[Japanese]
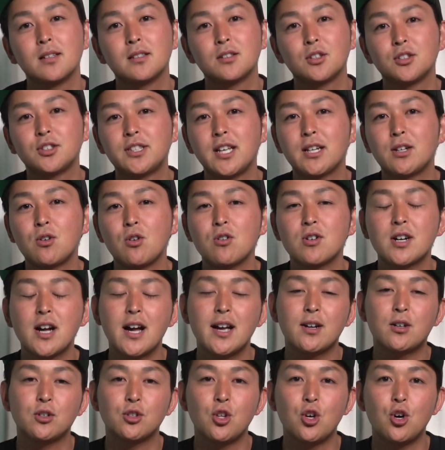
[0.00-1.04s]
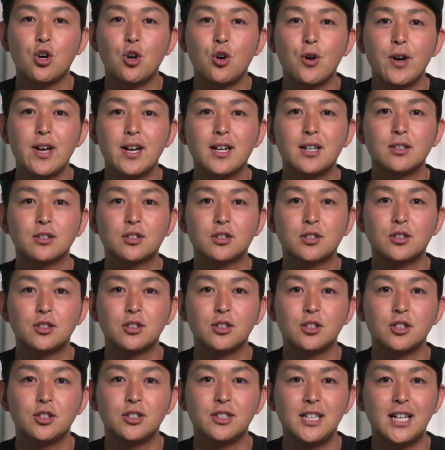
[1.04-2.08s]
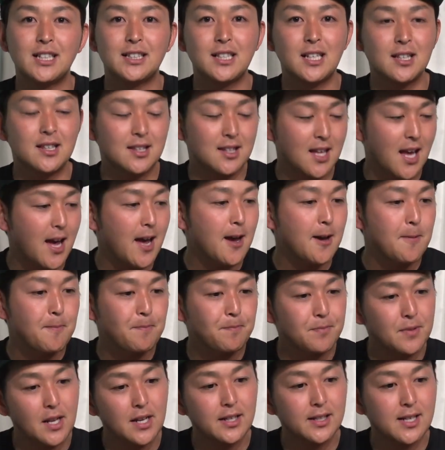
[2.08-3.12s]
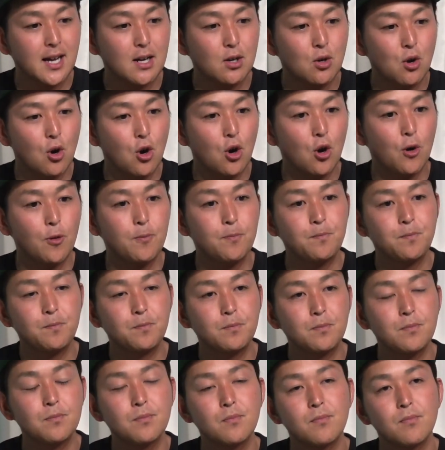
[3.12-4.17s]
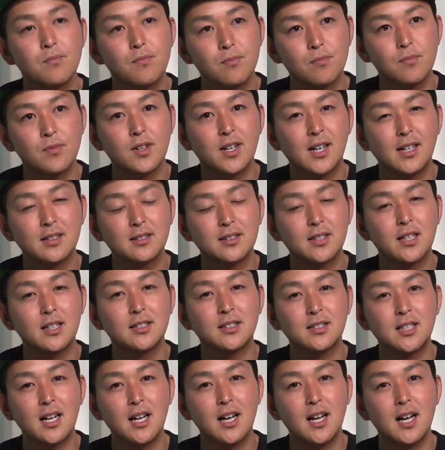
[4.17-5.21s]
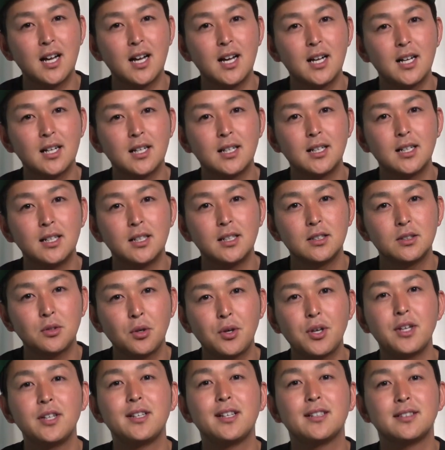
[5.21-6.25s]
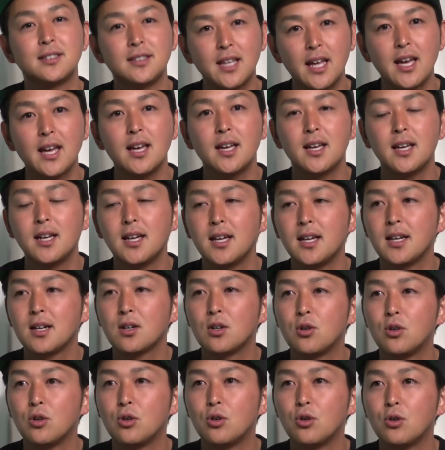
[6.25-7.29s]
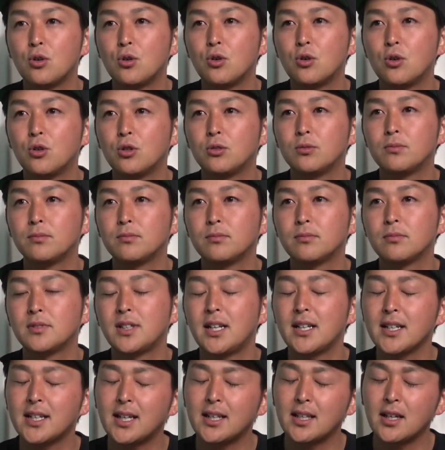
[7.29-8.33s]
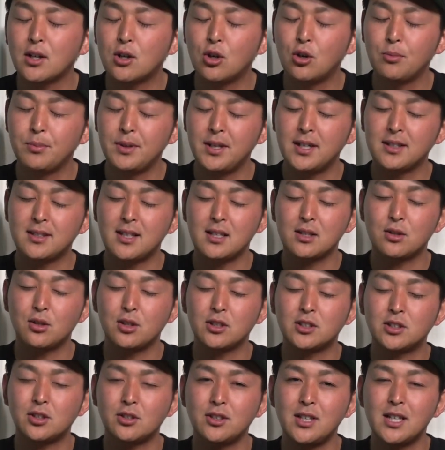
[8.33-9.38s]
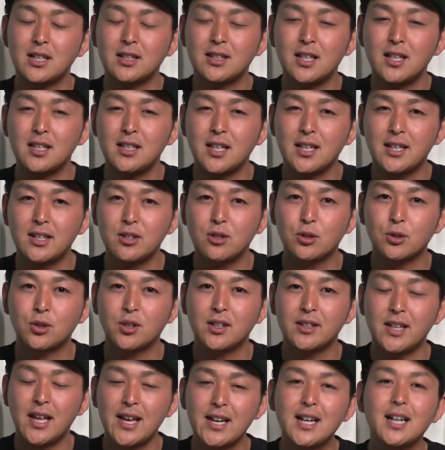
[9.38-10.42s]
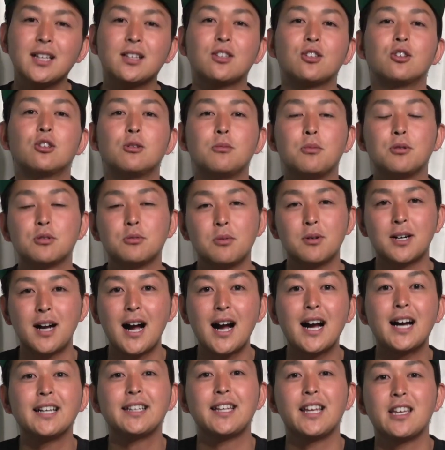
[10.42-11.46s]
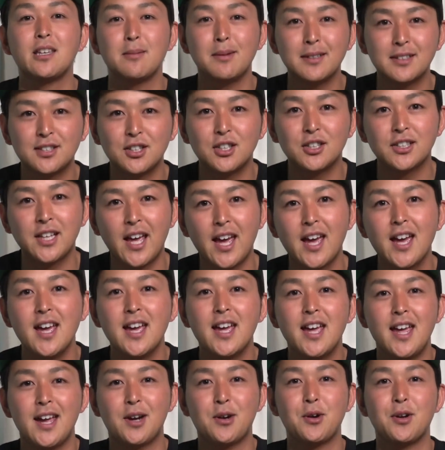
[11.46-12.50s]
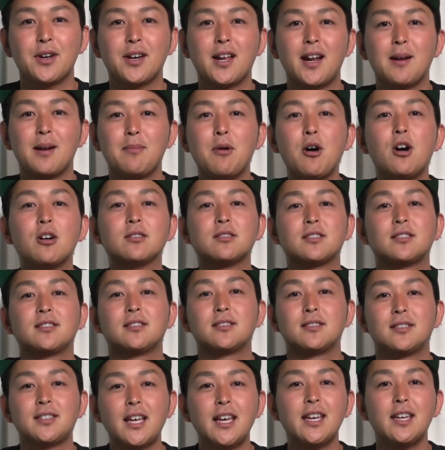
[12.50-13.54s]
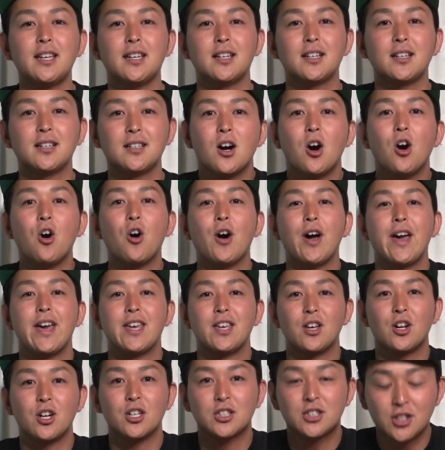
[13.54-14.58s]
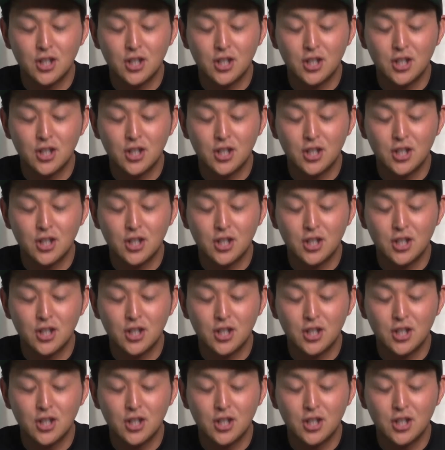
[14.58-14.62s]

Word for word: そして今回この応援歌を作るにあたって何かこう、うん、完成した時にですねこう何かでこう皆さんと一緒になってできることがないかっていうのを僕も考えていきますので、えこれからもぜひ応援よろし